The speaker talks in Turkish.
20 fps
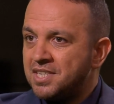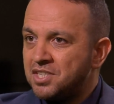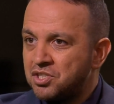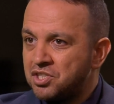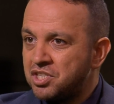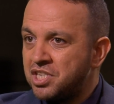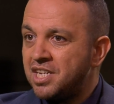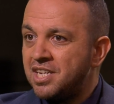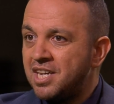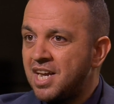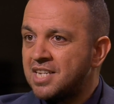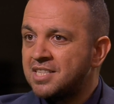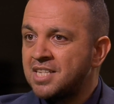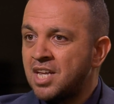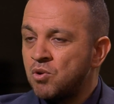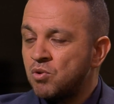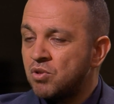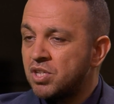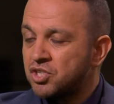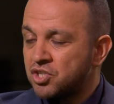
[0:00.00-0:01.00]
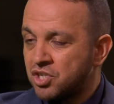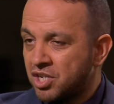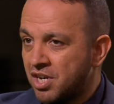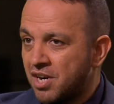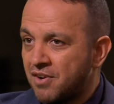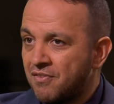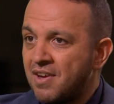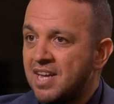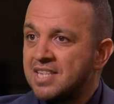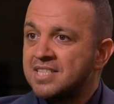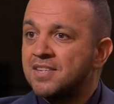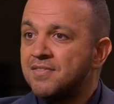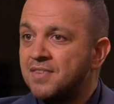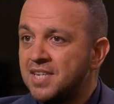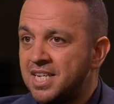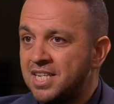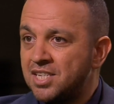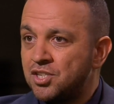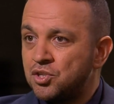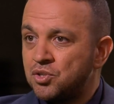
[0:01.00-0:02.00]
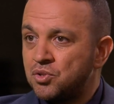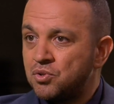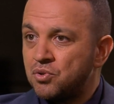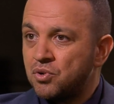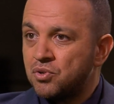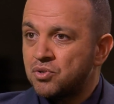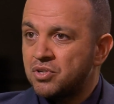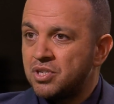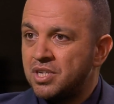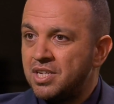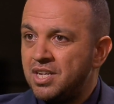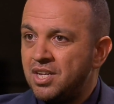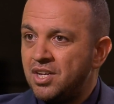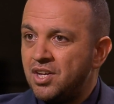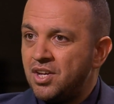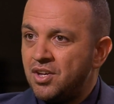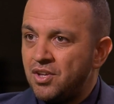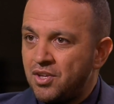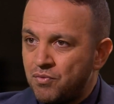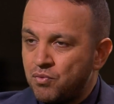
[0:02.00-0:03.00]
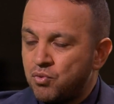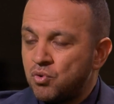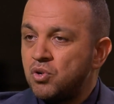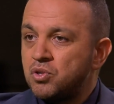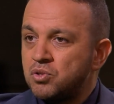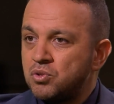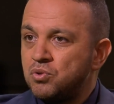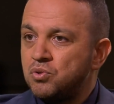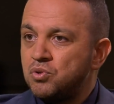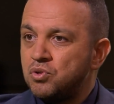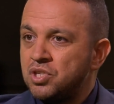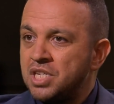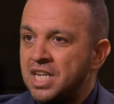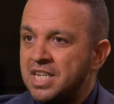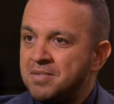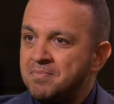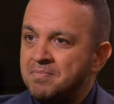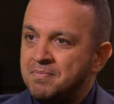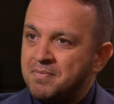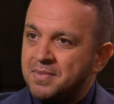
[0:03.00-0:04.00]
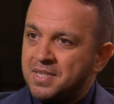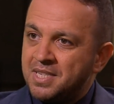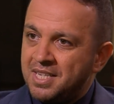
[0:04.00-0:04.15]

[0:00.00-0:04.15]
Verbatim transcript: Şiirlerden yola çıkarak felsefe geliştiriyor. E, Freud'u düşünelim.